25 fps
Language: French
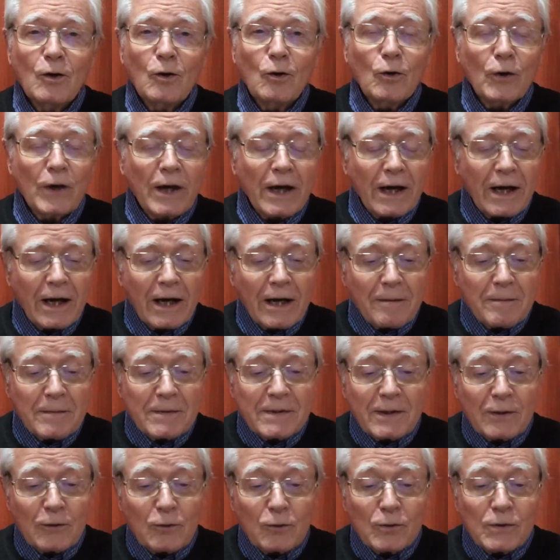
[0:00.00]
Le
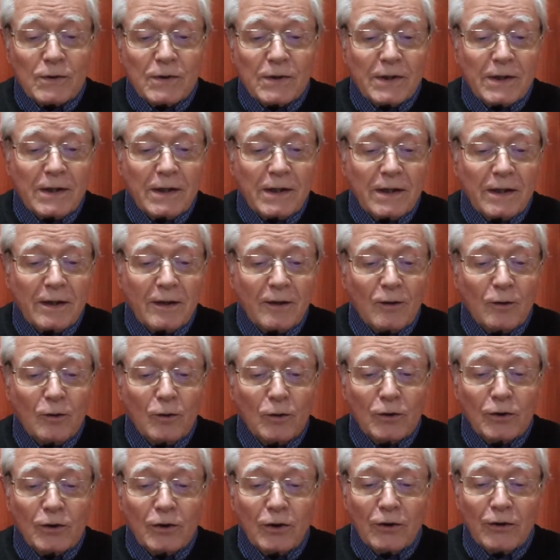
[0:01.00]
carême, c'est aussi
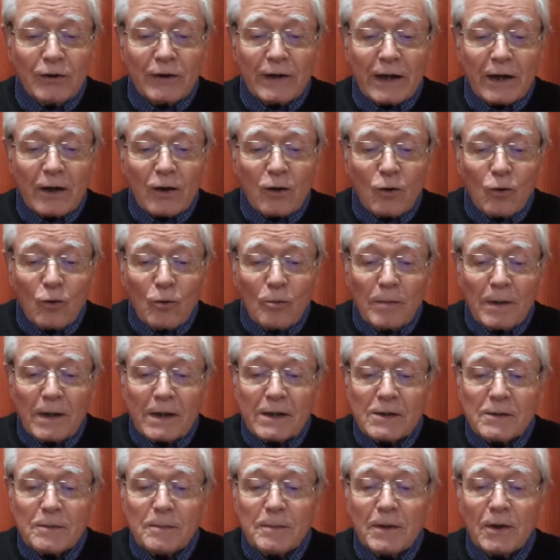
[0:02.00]
le temps d'un
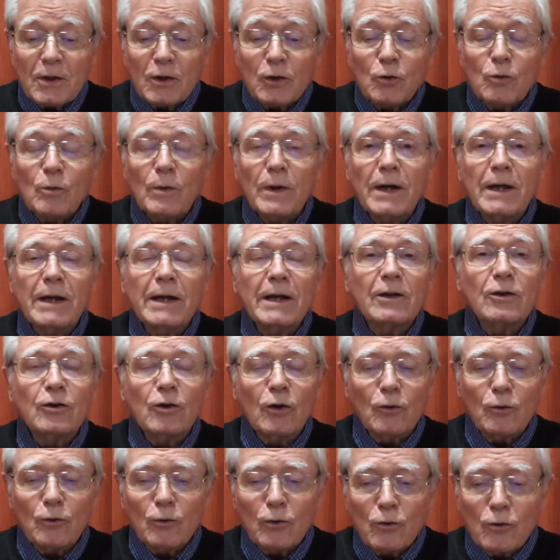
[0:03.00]
combat spirituel, un
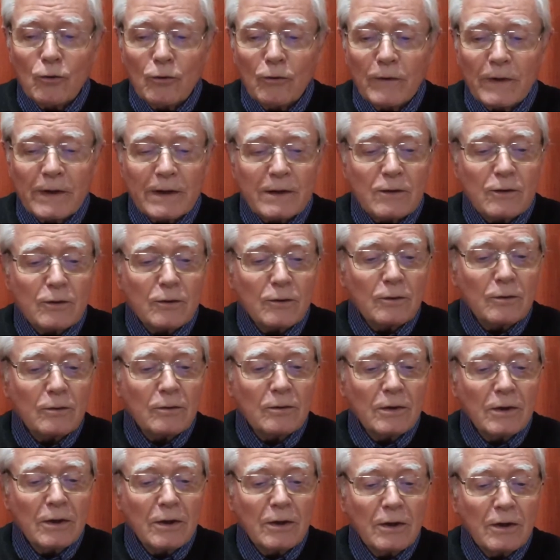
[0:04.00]
temps de
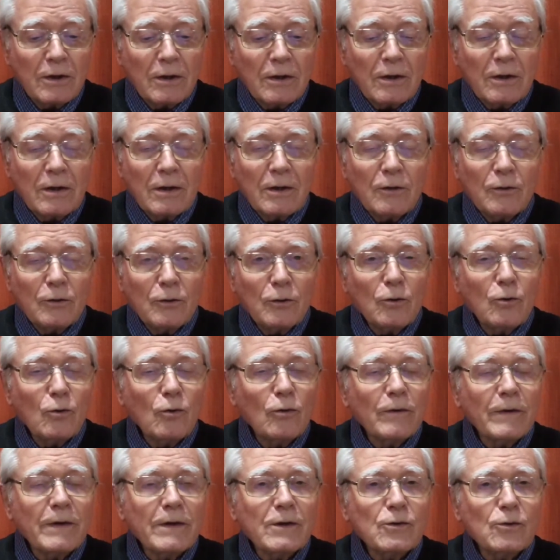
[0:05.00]
conversion, de
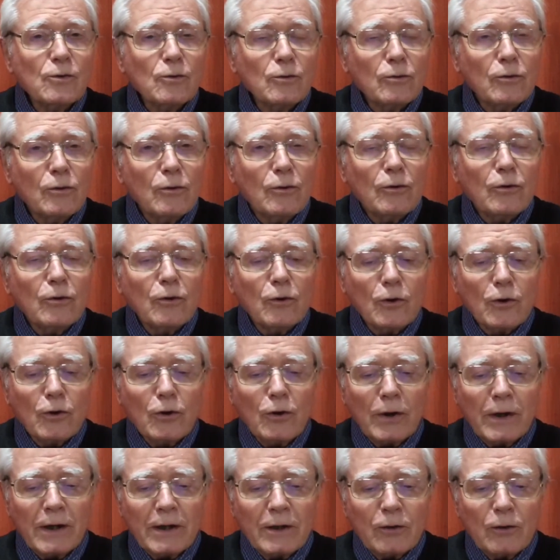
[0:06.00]
conversion de notre
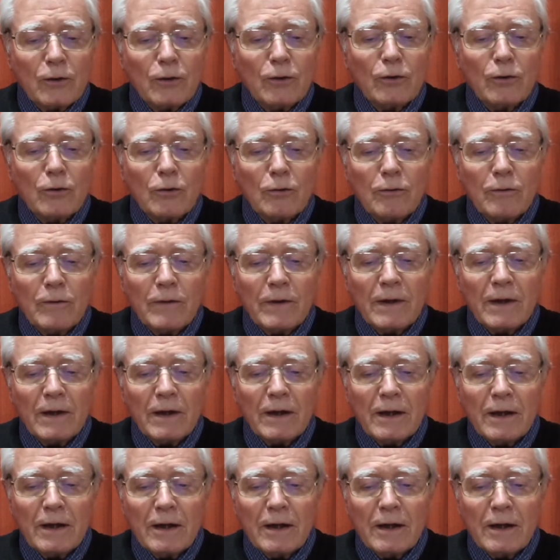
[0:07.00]
cœur et de notre vie.